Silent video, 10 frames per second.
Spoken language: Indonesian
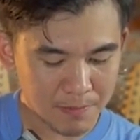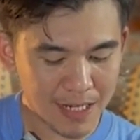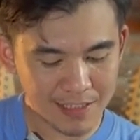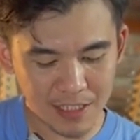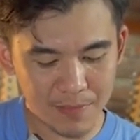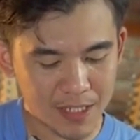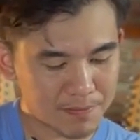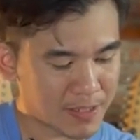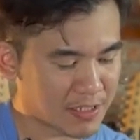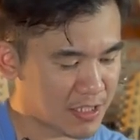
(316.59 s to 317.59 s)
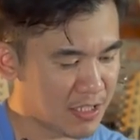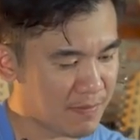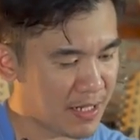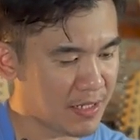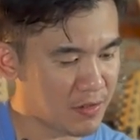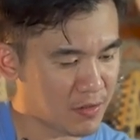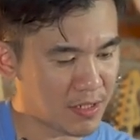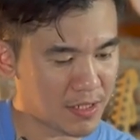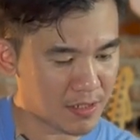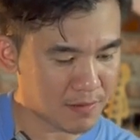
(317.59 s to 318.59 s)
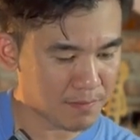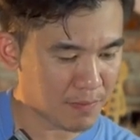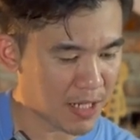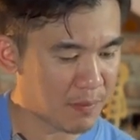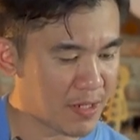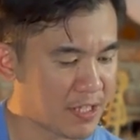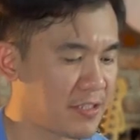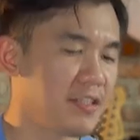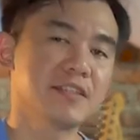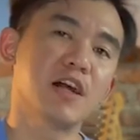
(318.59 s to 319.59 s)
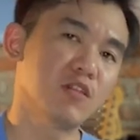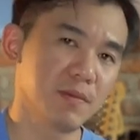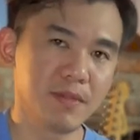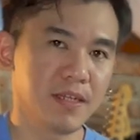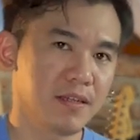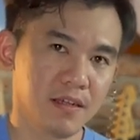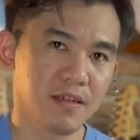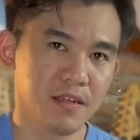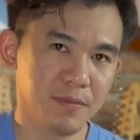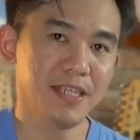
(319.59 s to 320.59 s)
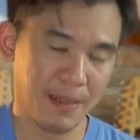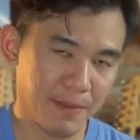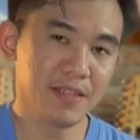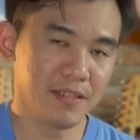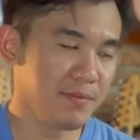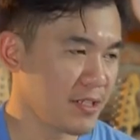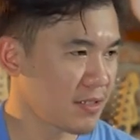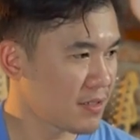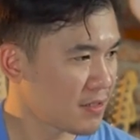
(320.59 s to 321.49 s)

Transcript: Berasa banget pas dimainin juga playability-nya jauh lebih lebih nyaman sih emang.